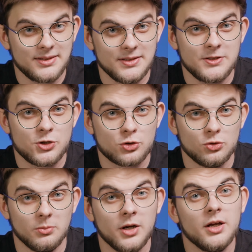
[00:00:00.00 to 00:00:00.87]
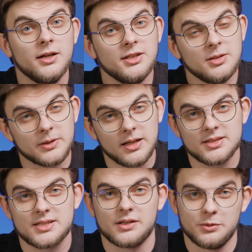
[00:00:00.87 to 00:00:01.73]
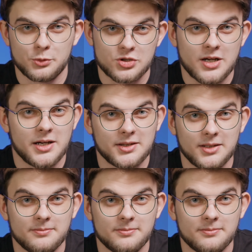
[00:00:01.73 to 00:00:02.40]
тысяч сумм. Это плата за выпуск карты.